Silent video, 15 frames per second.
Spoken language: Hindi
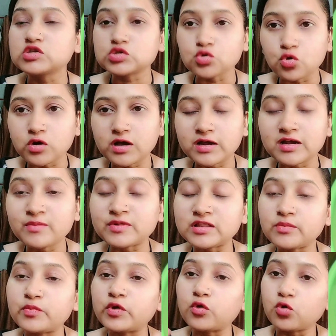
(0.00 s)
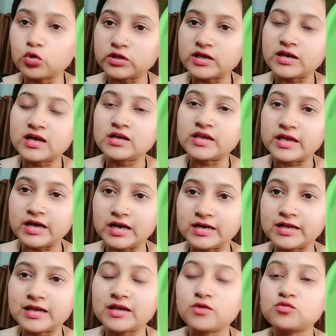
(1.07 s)
सोक करना मतलब भिगो देना है एक
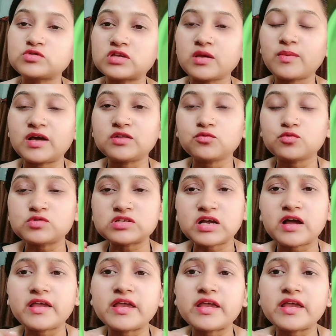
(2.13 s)
घंटे के लिए उसके बाद उसका